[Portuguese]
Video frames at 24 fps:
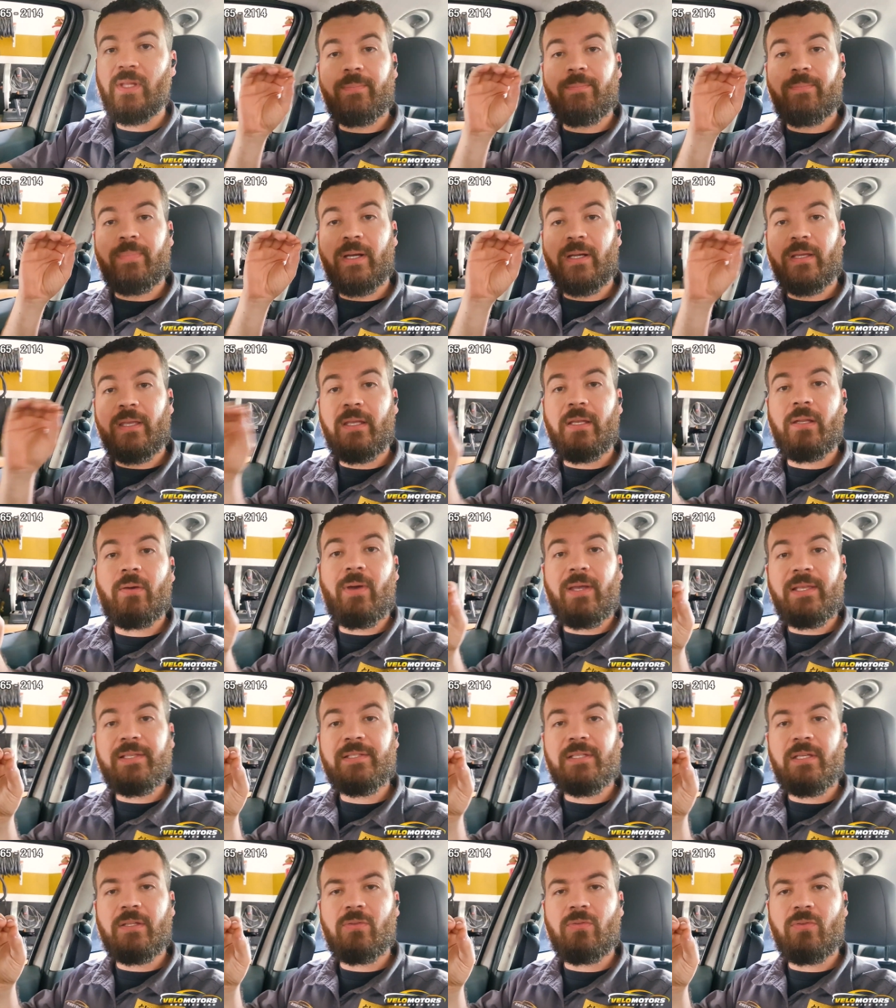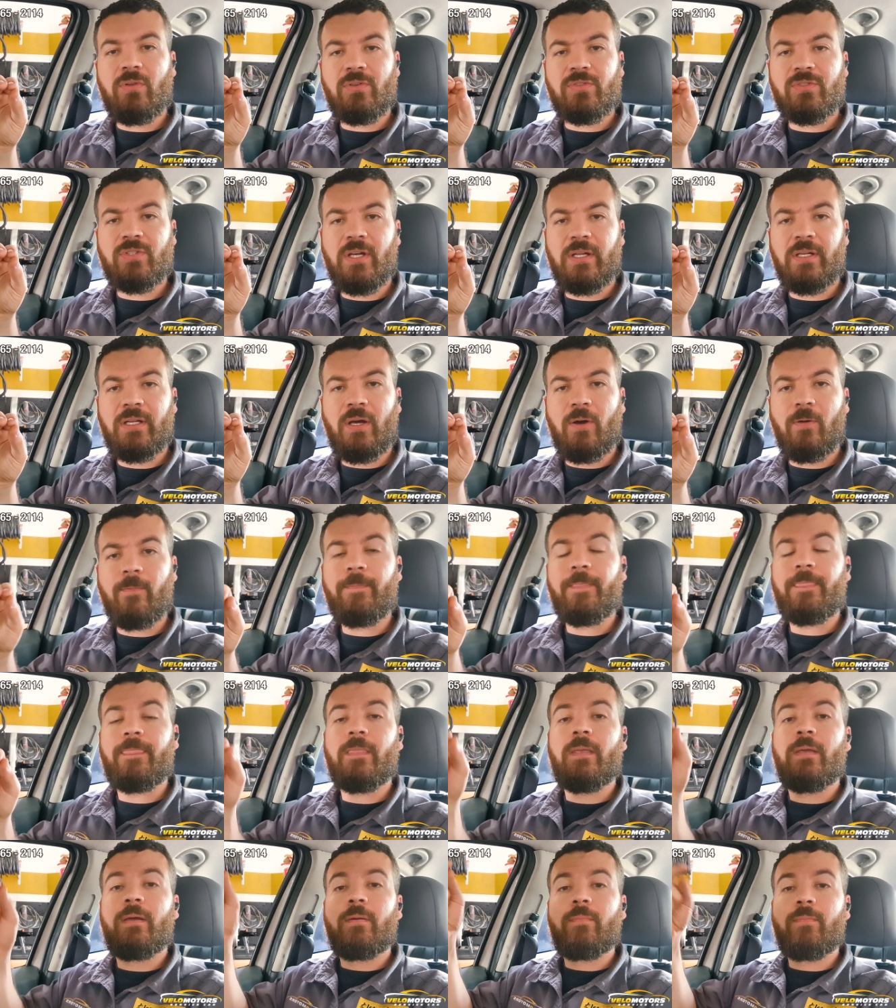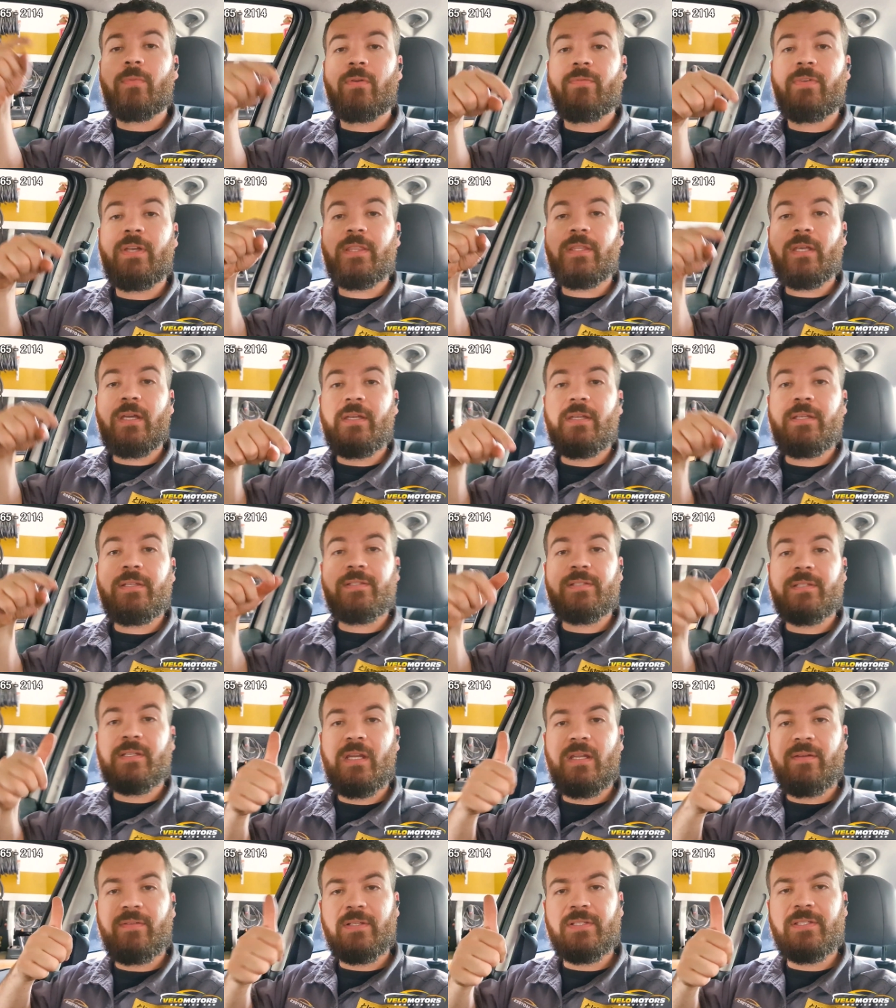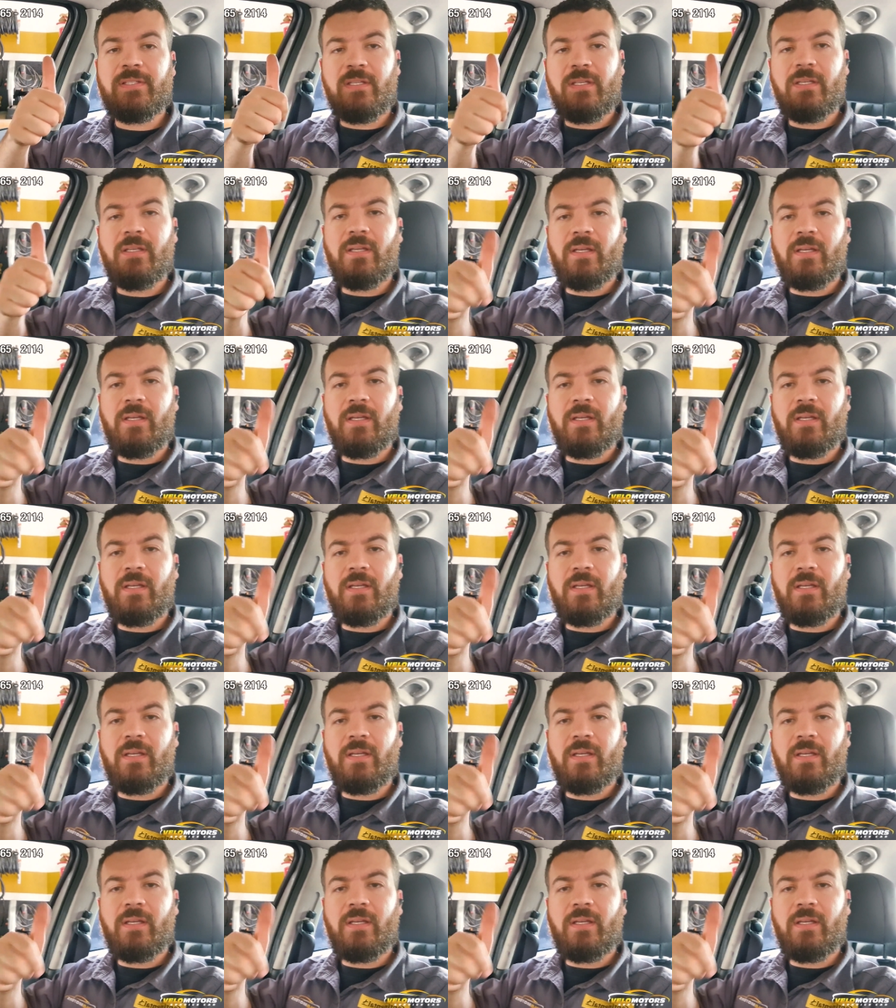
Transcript: Para quem não é inscrito no nosso canal, aproveita aí, inscreva-se,